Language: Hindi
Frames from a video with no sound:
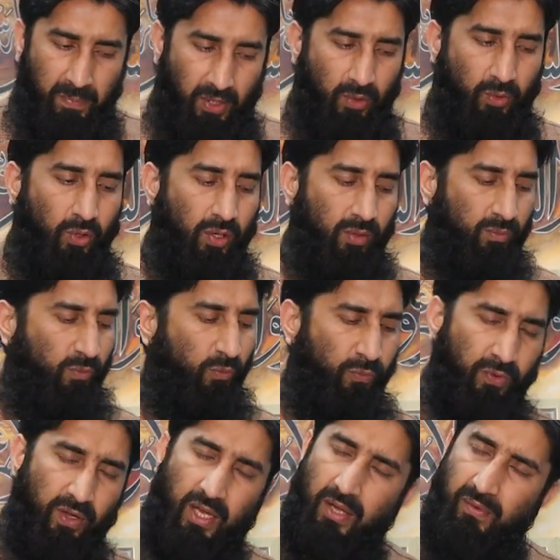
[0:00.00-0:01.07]
बिल्कुल
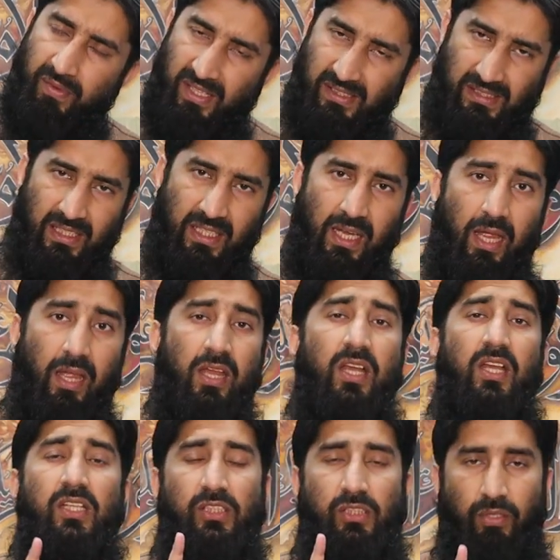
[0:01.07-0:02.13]
फील वैसी है
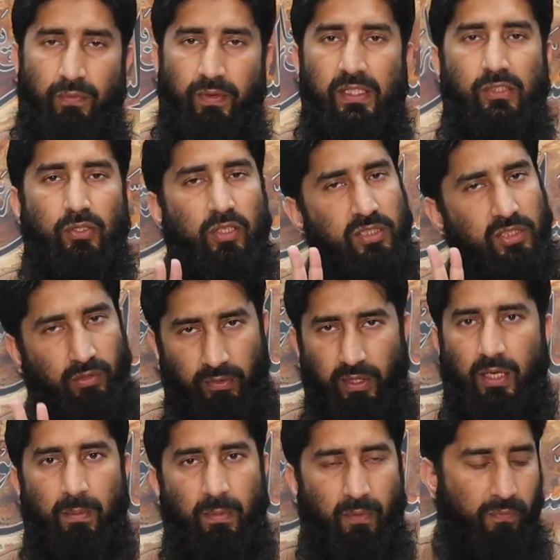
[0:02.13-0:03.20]
स्विस और
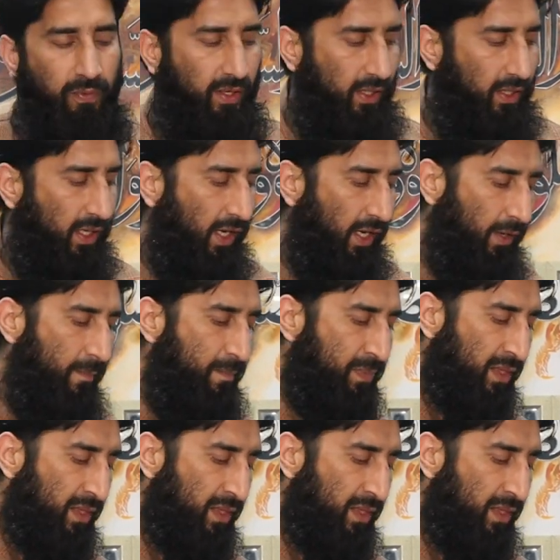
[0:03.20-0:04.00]
स्विक में फ़र्क है